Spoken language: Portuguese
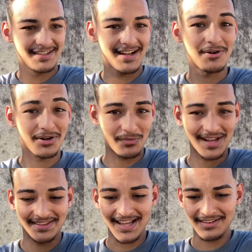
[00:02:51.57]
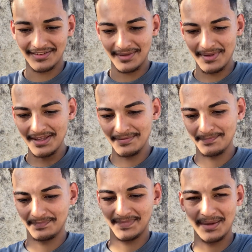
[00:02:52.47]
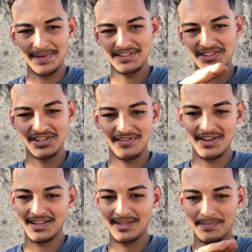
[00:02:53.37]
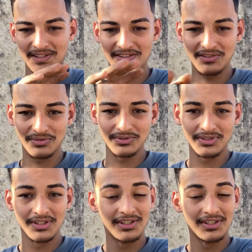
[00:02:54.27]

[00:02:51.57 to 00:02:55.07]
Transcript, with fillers: Agora quadrado também, tem playlist de Chevette, tem playlist de tudo.